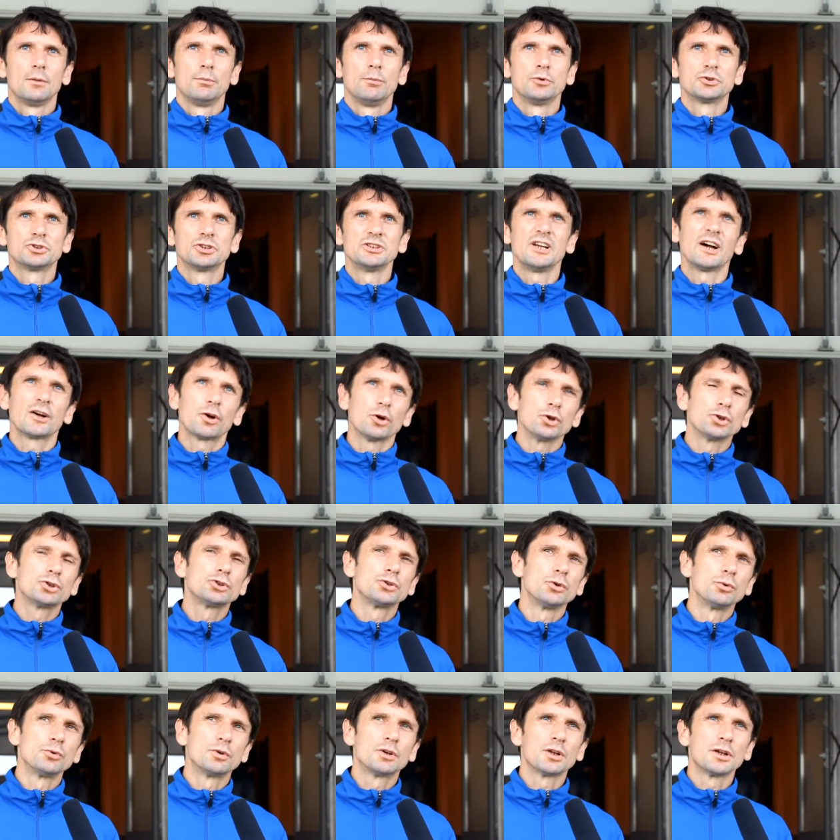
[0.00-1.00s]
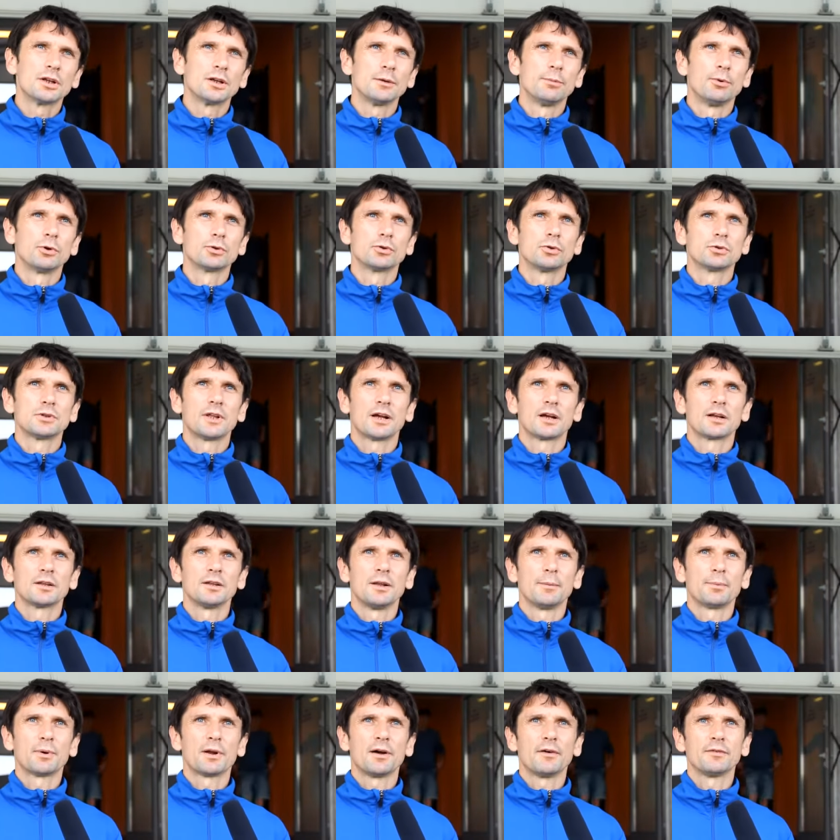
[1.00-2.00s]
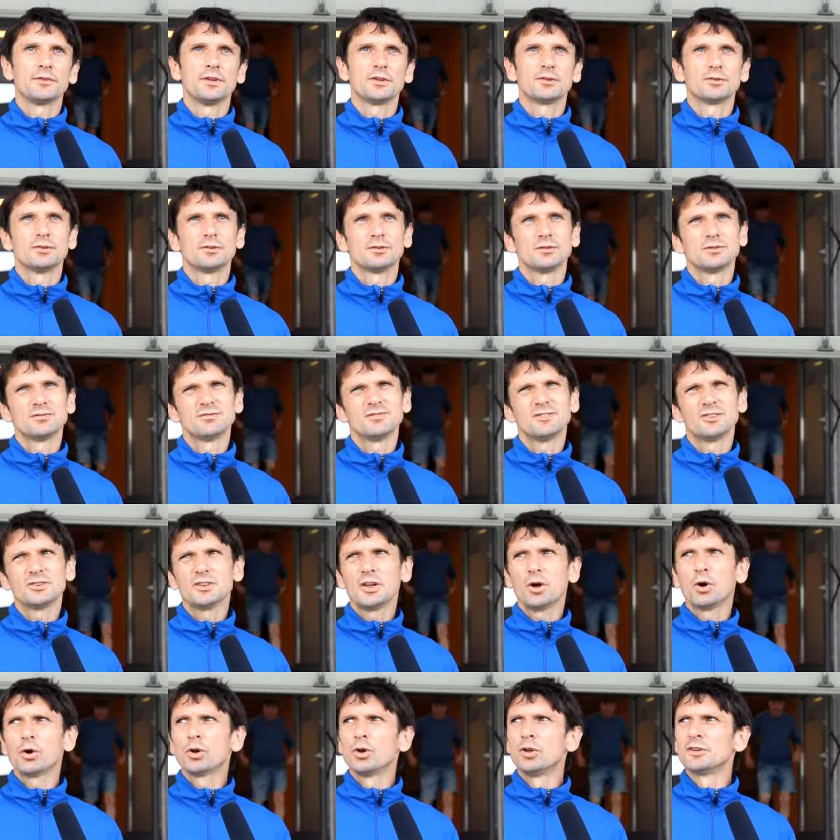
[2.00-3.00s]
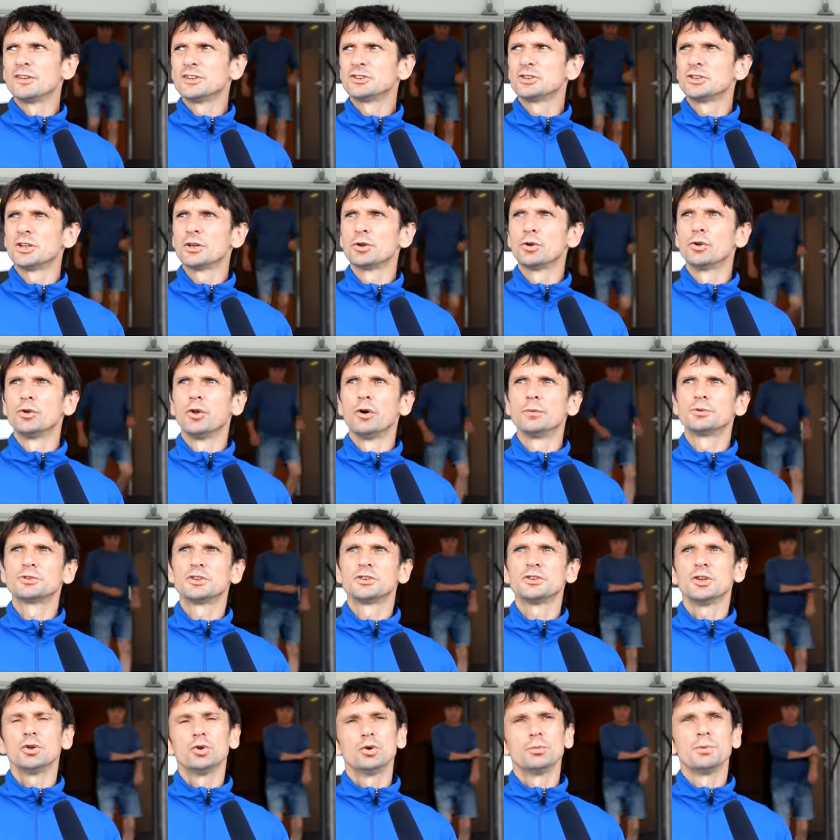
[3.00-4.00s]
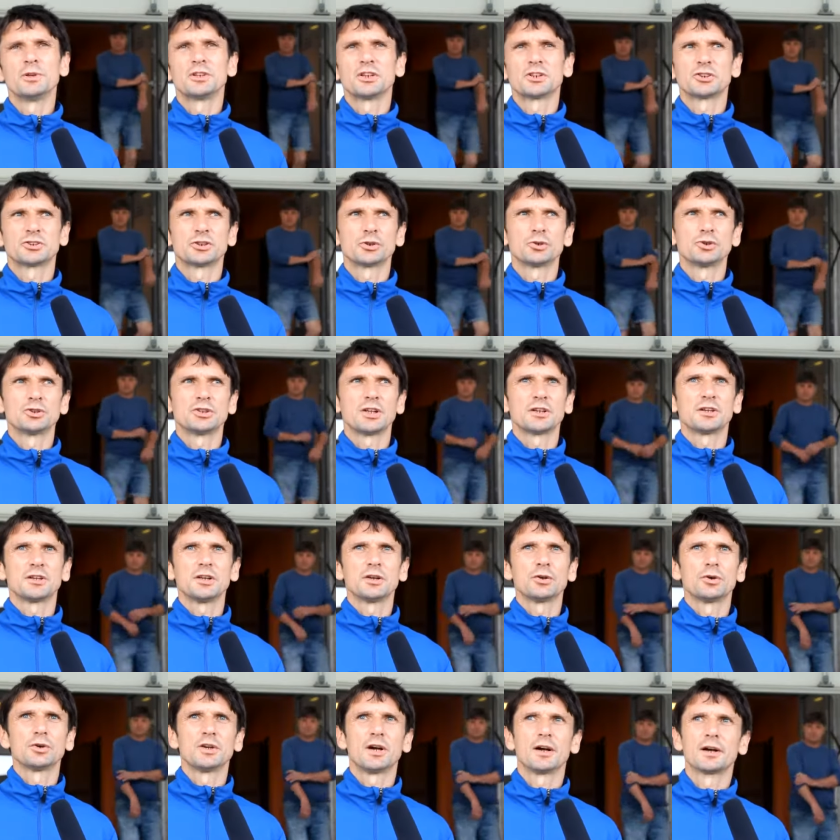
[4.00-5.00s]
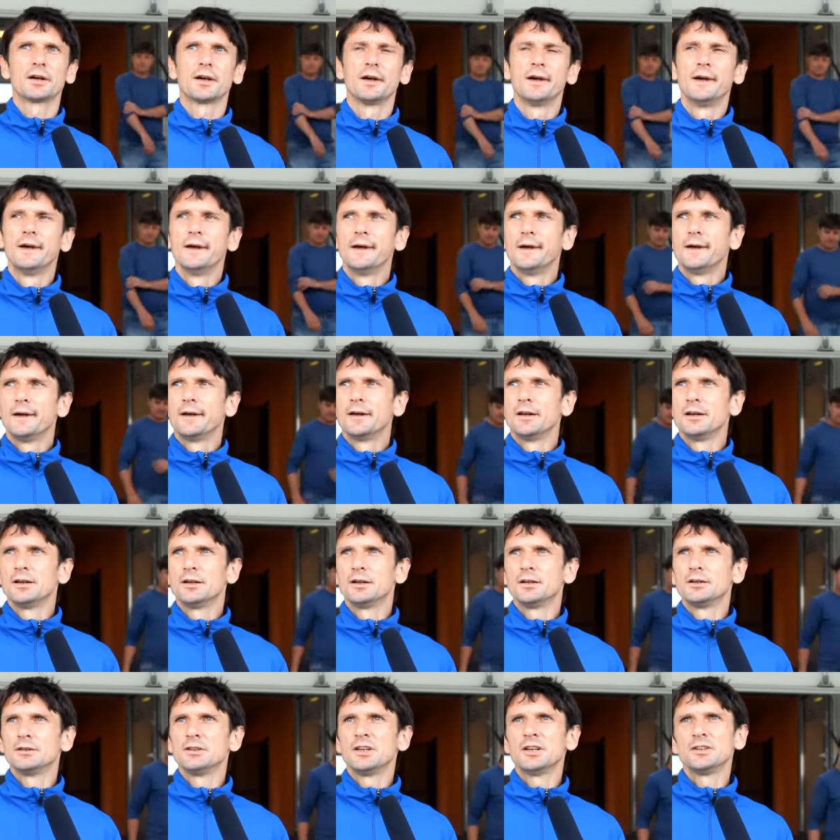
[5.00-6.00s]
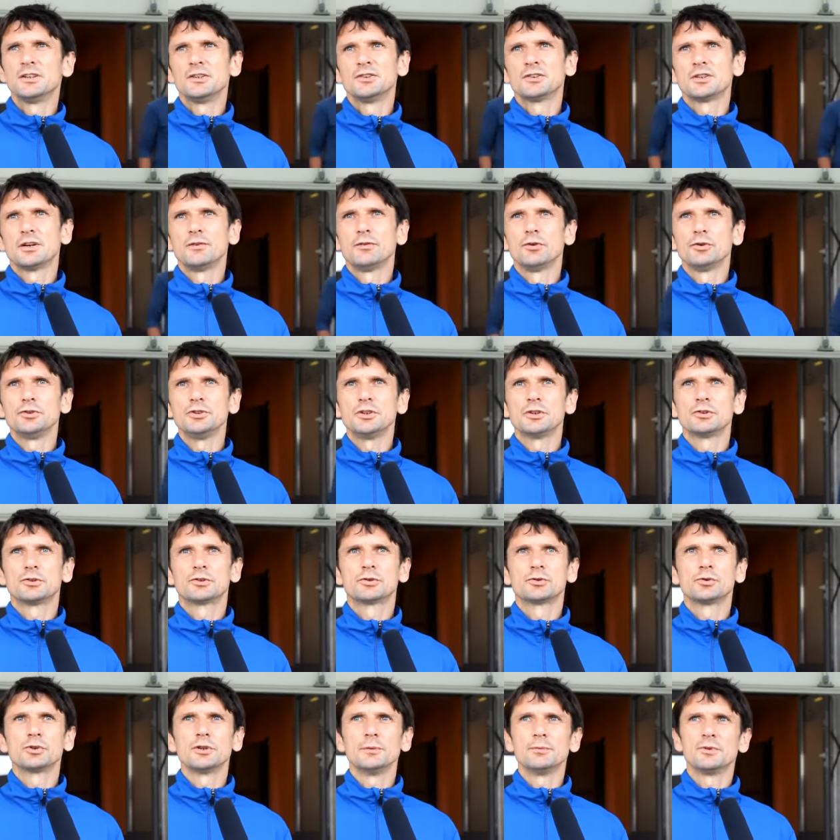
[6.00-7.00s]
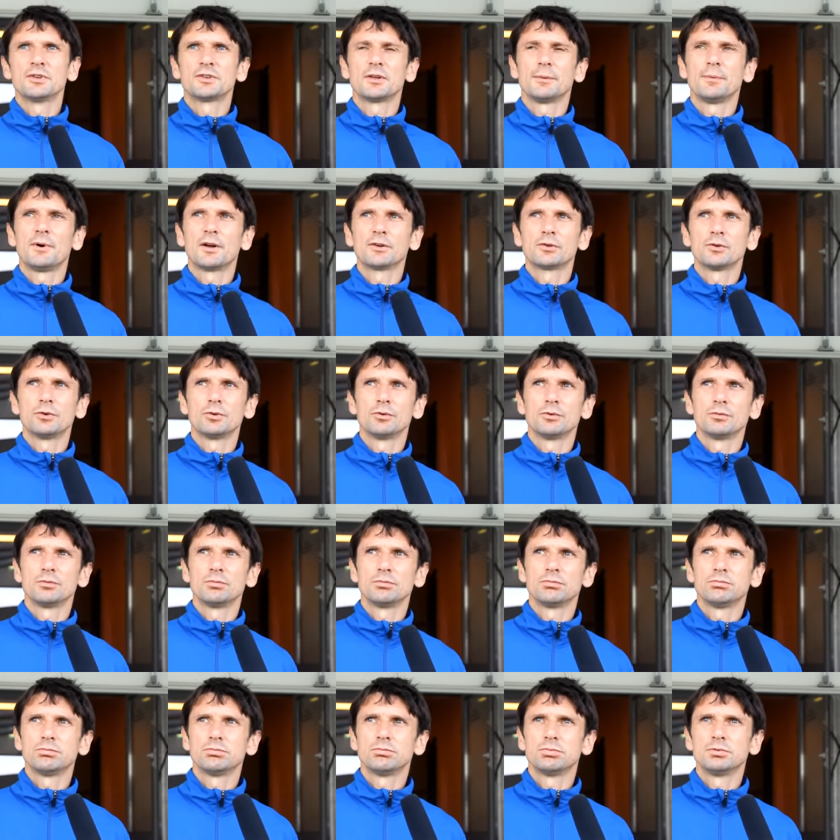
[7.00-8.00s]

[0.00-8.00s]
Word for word: może jakością gry, bo to tak naprawdę to no nie ogląda się tego dobrze. Nie lubię tak, czegoś takiego jak E, jeden zawodnik z drugim nie za bardzo e,